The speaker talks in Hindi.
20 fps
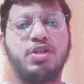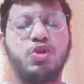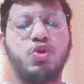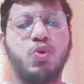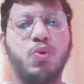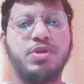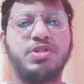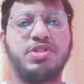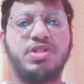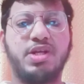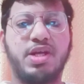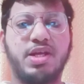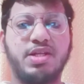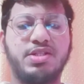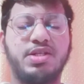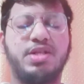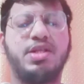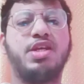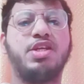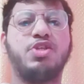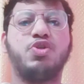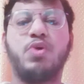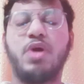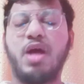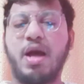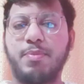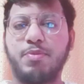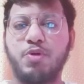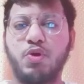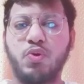दोस्त के जरिए जो है
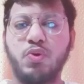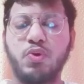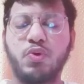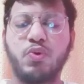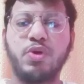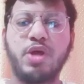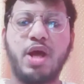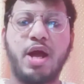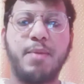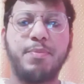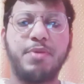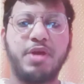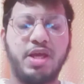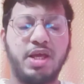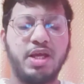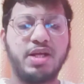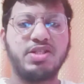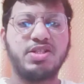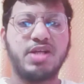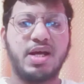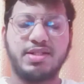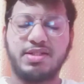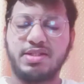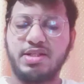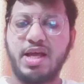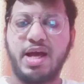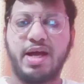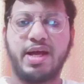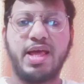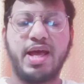आप लोगों को यहाँ पे एक चांस
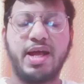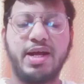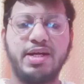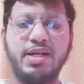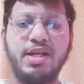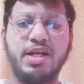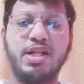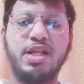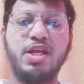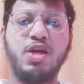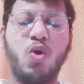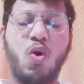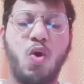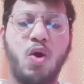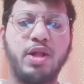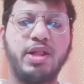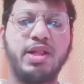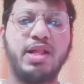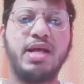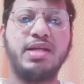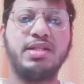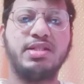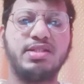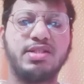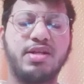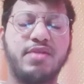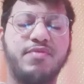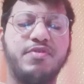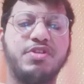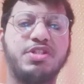दिया गया है डिग्री ऑनलाइन
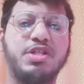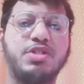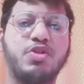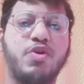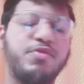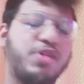सर्विसेज ऑफ